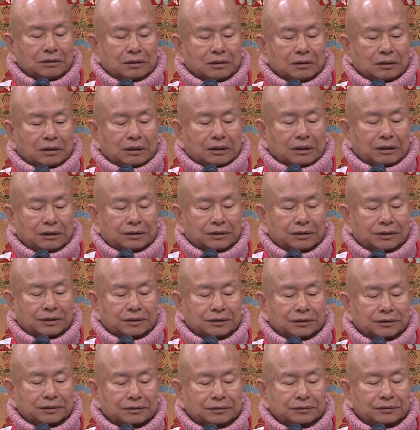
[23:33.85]
啊，一
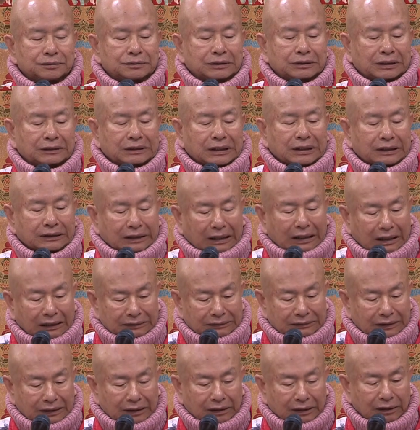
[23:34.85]
个达他嘎
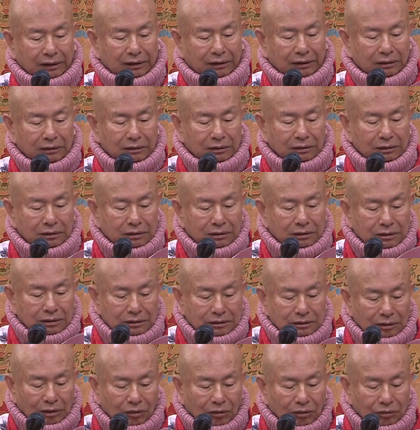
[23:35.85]
达，
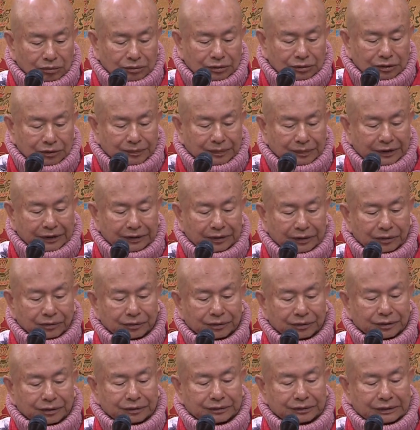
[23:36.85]
哦，这边也有
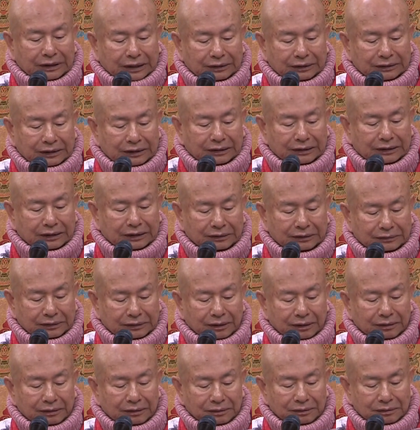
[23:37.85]
一个达他嘎达，